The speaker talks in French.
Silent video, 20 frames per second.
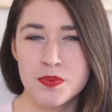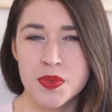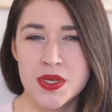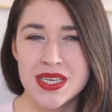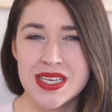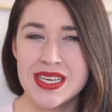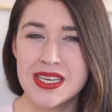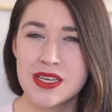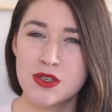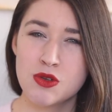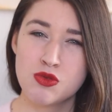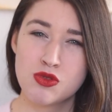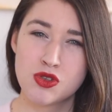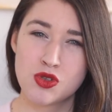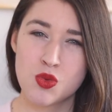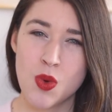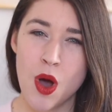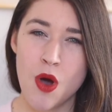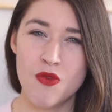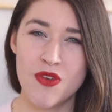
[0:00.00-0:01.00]
Puis
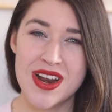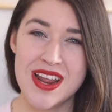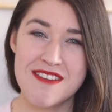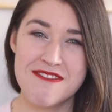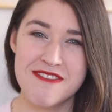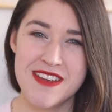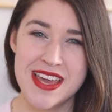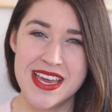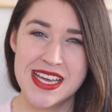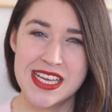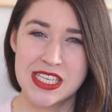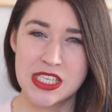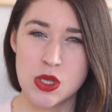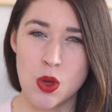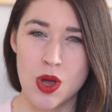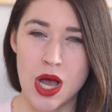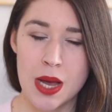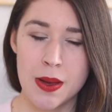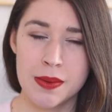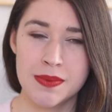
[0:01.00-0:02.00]
soit on voit les filles qui
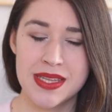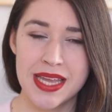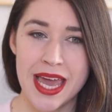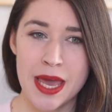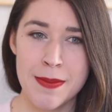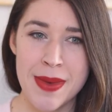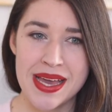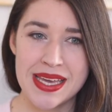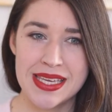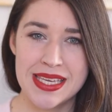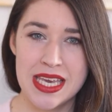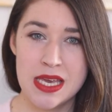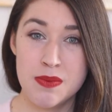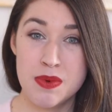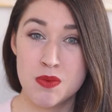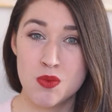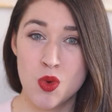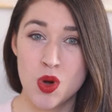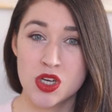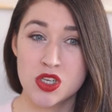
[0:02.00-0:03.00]
sont quand même très maquillées,
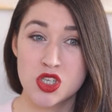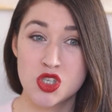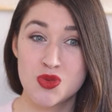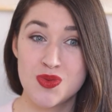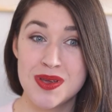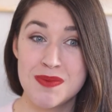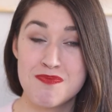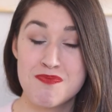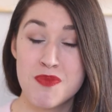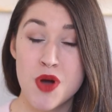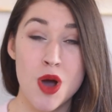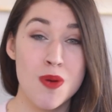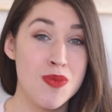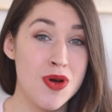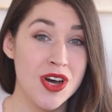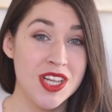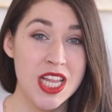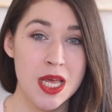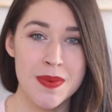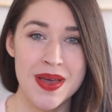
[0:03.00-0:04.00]
puis moi je suis pas
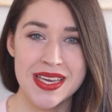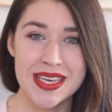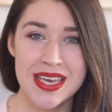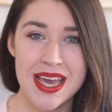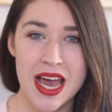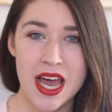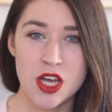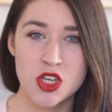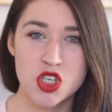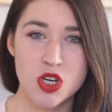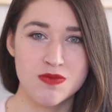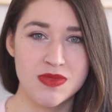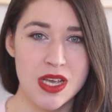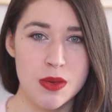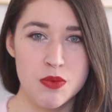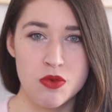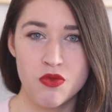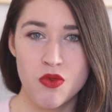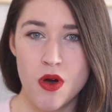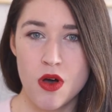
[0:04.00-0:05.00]
bonne en maquillage, comme vous
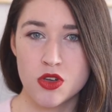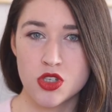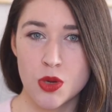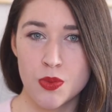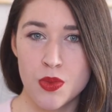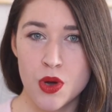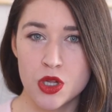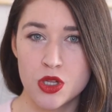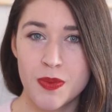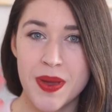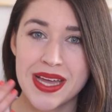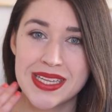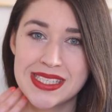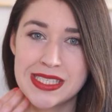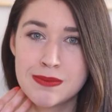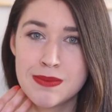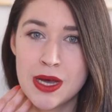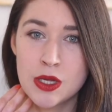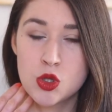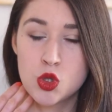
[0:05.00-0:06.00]
avez pu voir, je porte
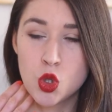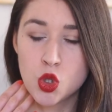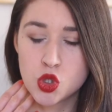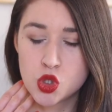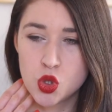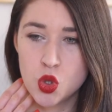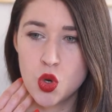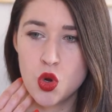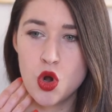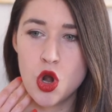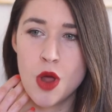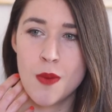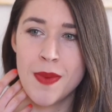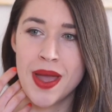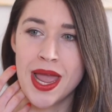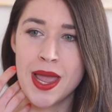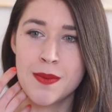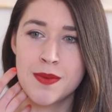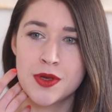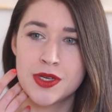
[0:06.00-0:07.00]
pratiquement toujours le
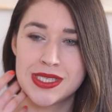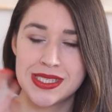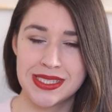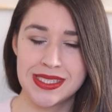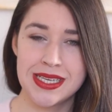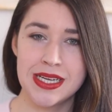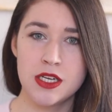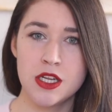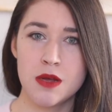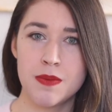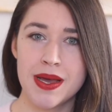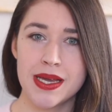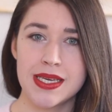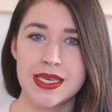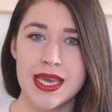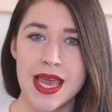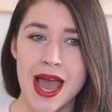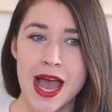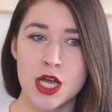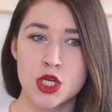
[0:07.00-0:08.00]
même style de
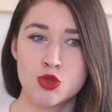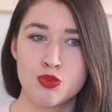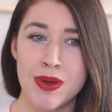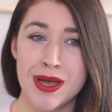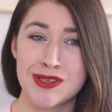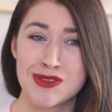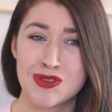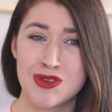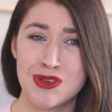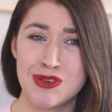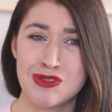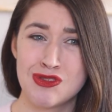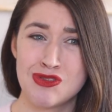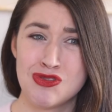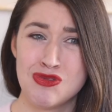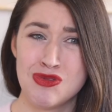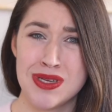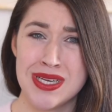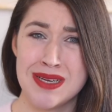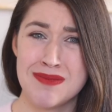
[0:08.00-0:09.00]
maquillage parce que je
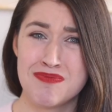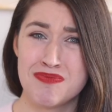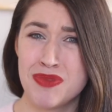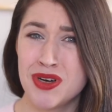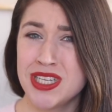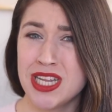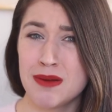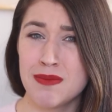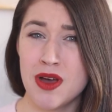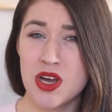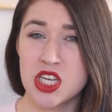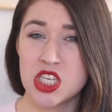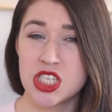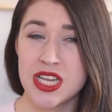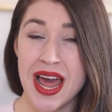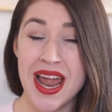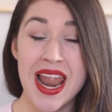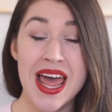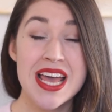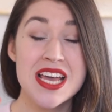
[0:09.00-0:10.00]
suis pas tellement
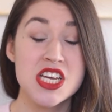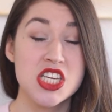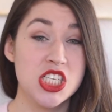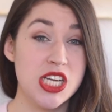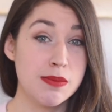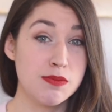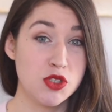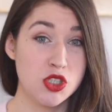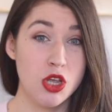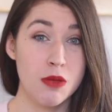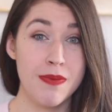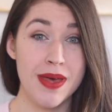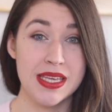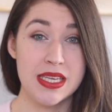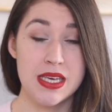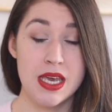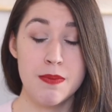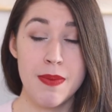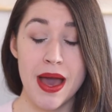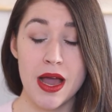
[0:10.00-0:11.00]
originale. J'aime ça
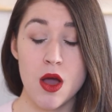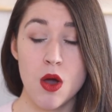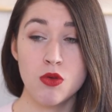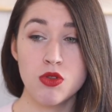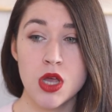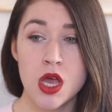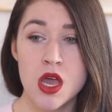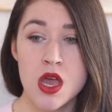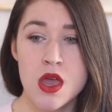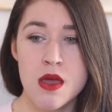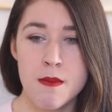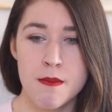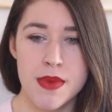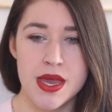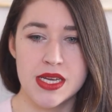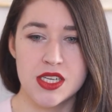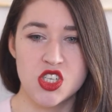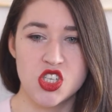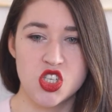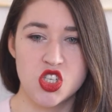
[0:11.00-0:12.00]
maquiller par contre,
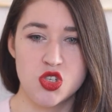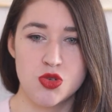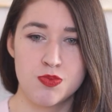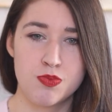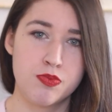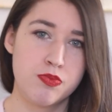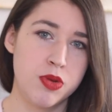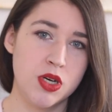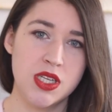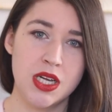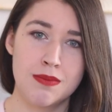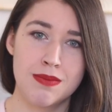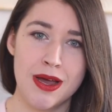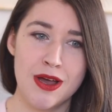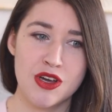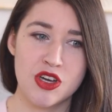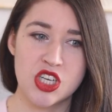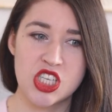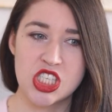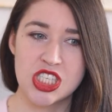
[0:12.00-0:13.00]
mais je suis pas
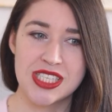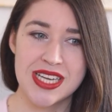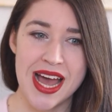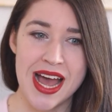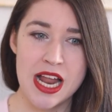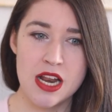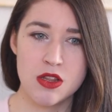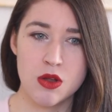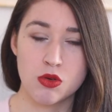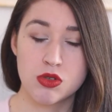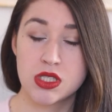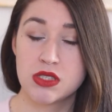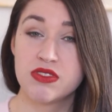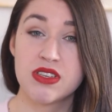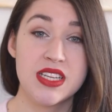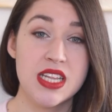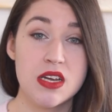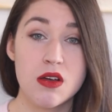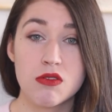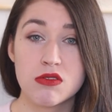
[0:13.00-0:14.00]
tellement originale, donc si
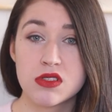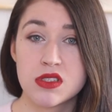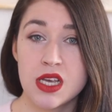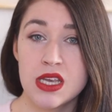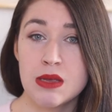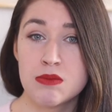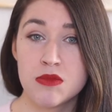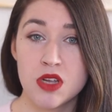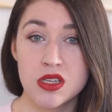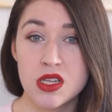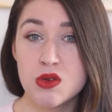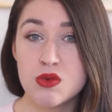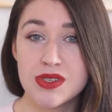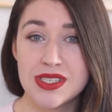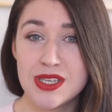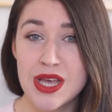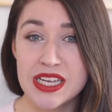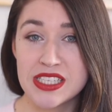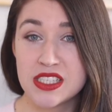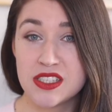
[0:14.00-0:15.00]
vous avez des conseils à me donner
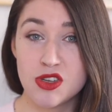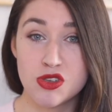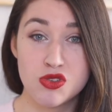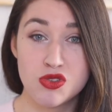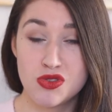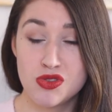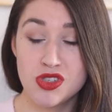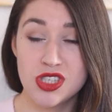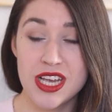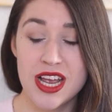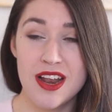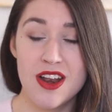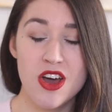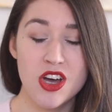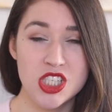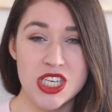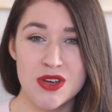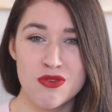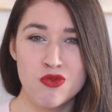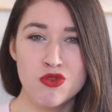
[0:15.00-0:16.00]
aussi à ce
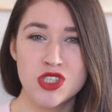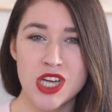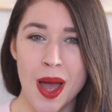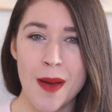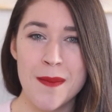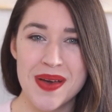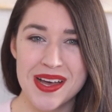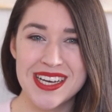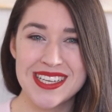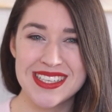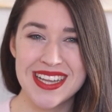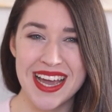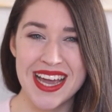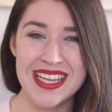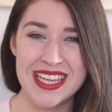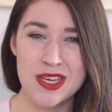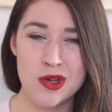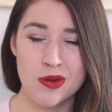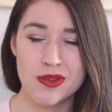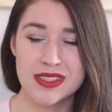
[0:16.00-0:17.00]
sujet-là, j'avoue j'en prendrais
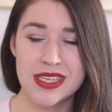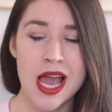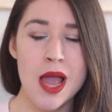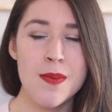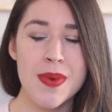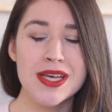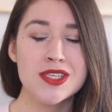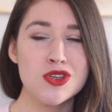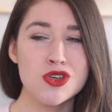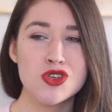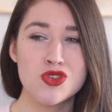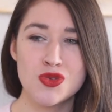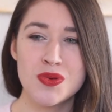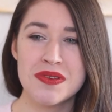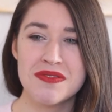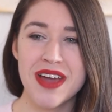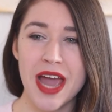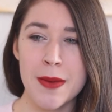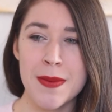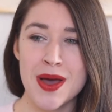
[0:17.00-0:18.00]
des conseils parce que je
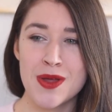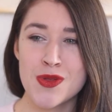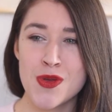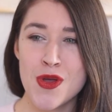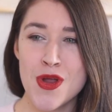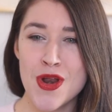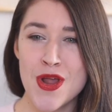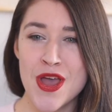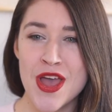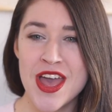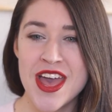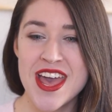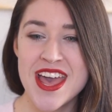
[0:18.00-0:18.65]
suis vraiment nulle.